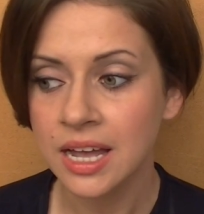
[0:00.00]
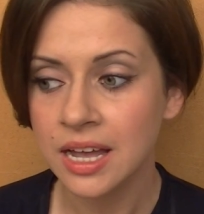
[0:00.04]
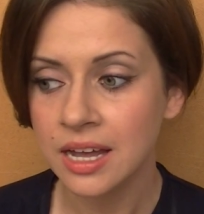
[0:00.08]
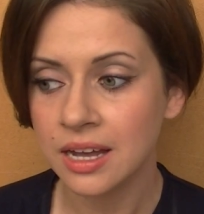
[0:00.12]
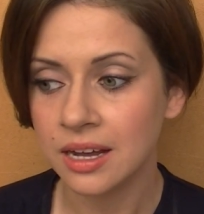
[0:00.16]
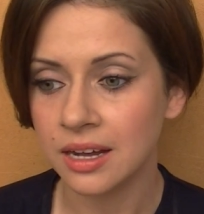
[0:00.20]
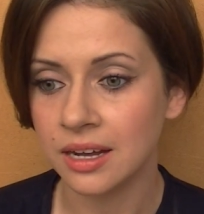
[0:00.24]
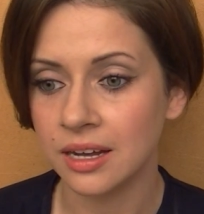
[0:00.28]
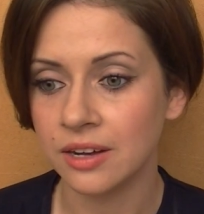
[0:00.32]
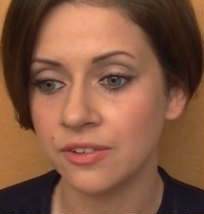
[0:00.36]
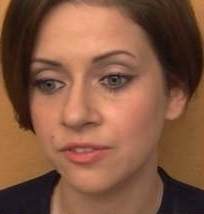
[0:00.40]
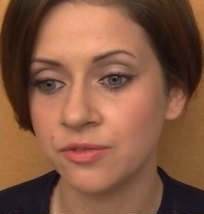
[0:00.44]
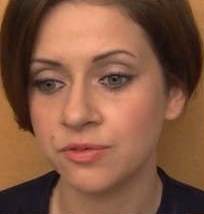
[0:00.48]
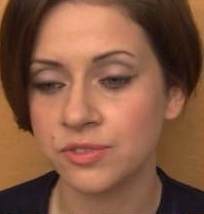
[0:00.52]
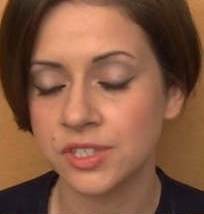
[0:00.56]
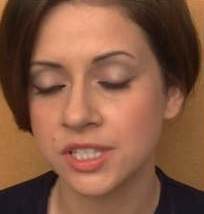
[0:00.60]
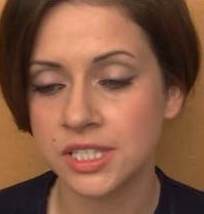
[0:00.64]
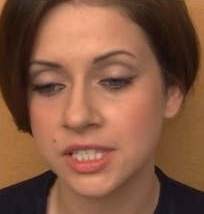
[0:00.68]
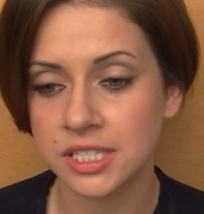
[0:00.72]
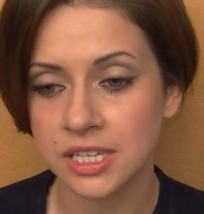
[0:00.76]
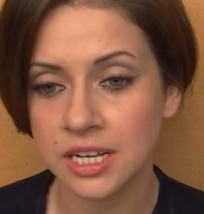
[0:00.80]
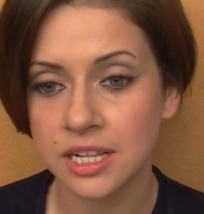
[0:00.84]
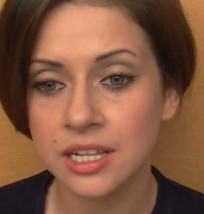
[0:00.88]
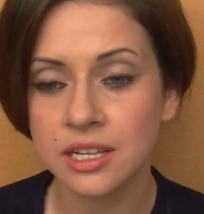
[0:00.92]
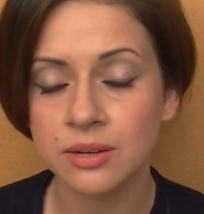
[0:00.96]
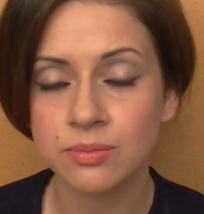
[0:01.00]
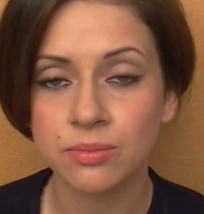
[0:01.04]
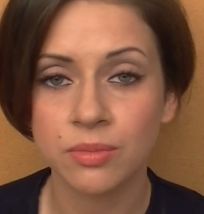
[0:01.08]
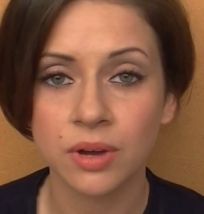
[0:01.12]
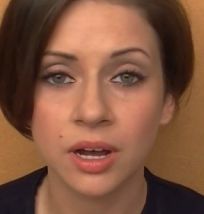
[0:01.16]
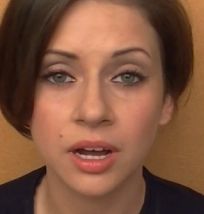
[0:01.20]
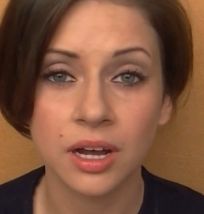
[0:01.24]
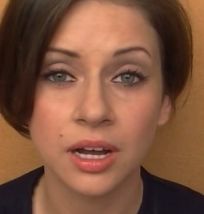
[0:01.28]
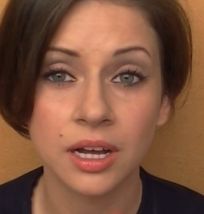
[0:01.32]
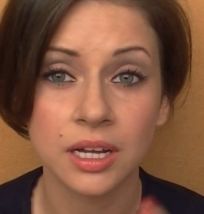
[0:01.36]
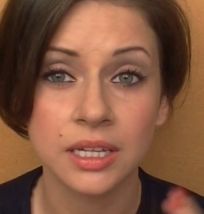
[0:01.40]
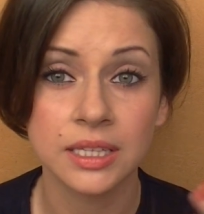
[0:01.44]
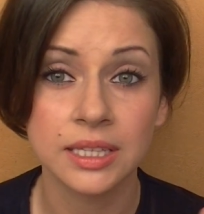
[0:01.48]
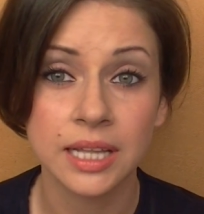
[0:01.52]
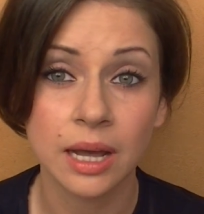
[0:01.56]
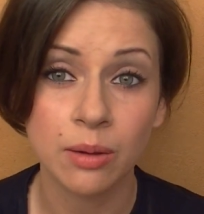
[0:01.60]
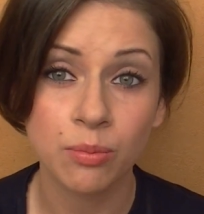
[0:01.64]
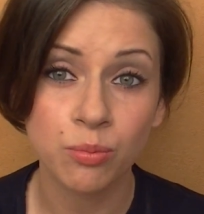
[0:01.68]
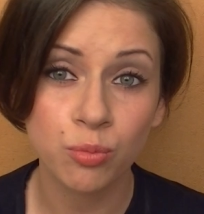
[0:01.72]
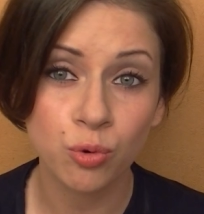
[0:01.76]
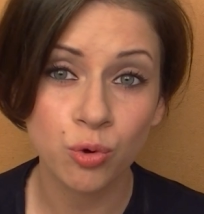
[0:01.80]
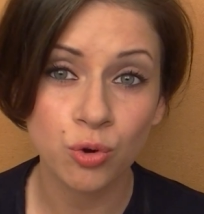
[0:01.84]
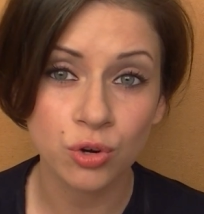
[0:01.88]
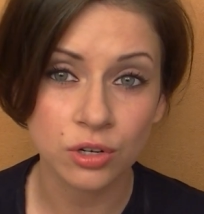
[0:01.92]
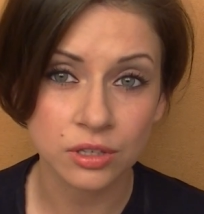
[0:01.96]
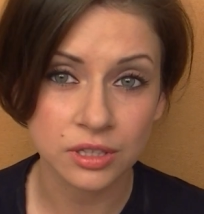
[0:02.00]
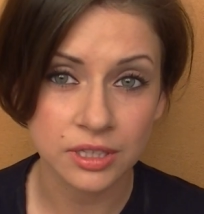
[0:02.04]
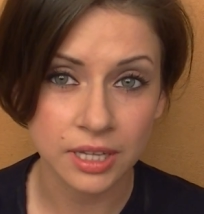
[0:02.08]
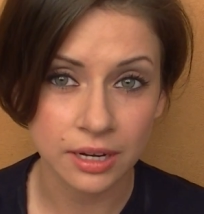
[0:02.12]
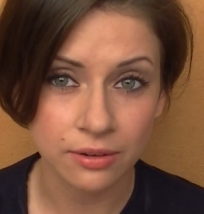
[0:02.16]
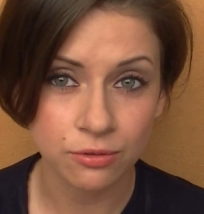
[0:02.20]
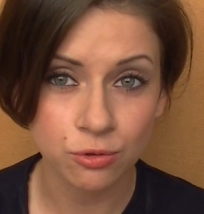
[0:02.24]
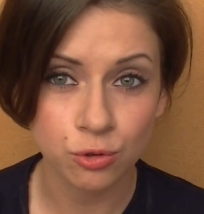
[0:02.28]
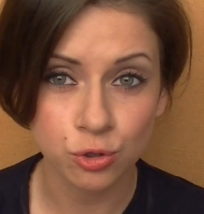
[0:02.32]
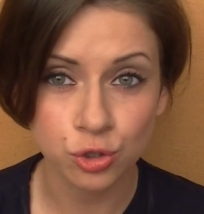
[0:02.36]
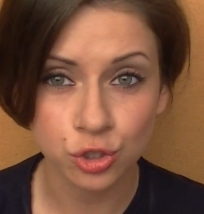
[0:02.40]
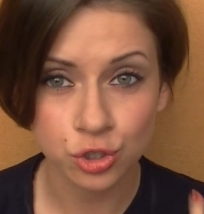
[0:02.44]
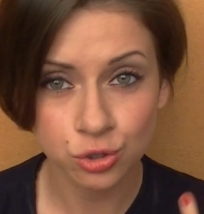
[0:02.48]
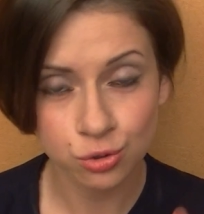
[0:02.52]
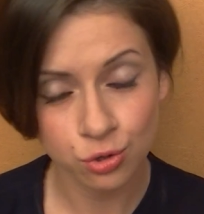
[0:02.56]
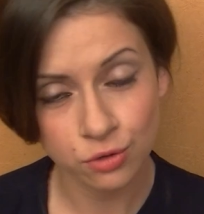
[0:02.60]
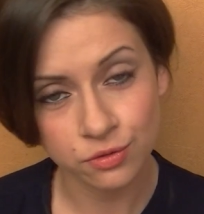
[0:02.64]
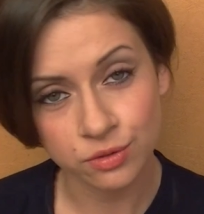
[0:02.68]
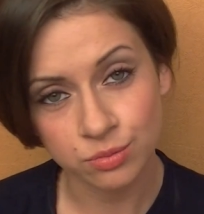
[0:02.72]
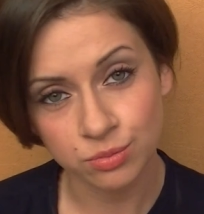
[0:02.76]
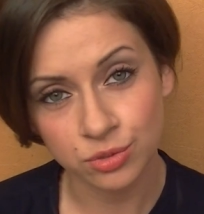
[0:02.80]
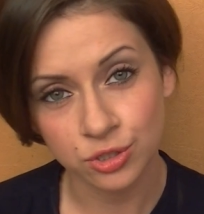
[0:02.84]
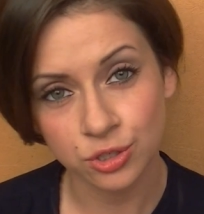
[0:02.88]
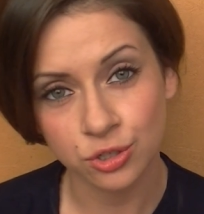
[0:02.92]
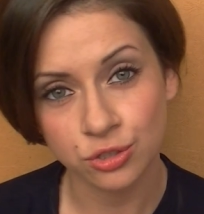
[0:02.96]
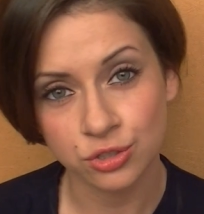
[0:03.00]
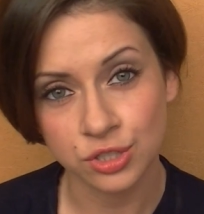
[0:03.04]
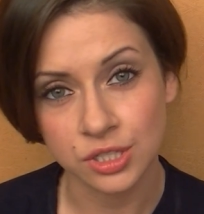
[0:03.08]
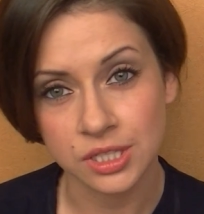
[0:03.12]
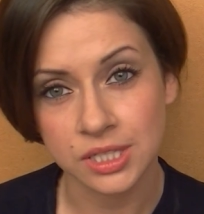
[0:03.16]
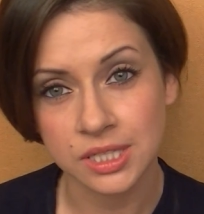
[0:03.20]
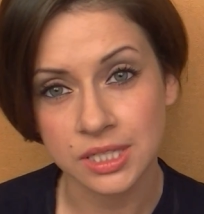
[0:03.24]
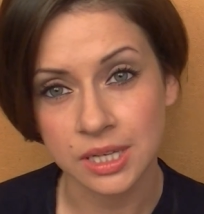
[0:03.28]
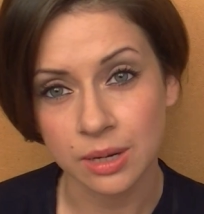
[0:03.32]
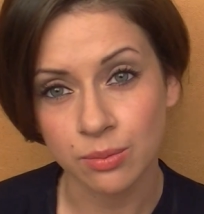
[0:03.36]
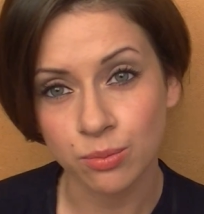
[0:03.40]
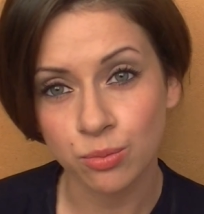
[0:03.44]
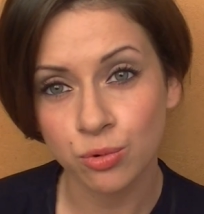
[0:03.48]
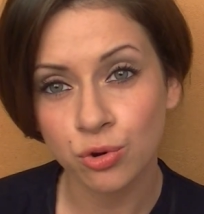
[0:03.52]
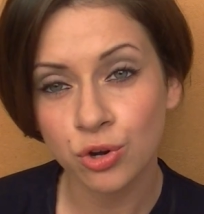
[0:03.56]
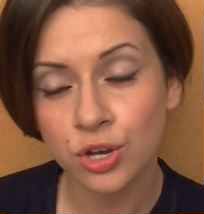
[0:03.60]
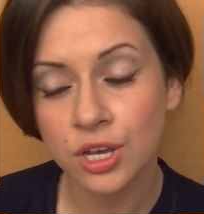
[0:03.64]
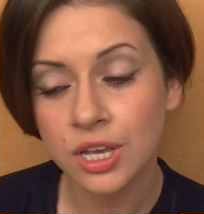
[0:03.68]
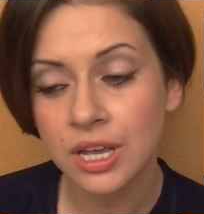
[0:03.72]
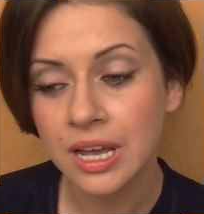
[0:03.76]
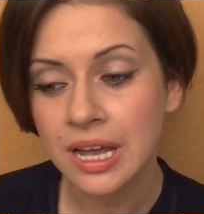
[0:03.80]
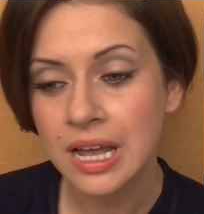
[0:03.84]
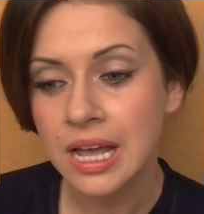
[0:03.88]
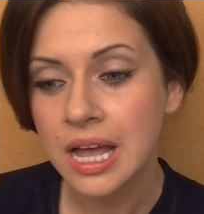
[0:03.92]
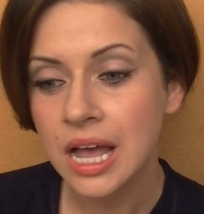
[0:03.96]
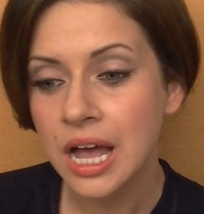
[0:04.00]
А, в целом а, набор того, что вы берете с собой,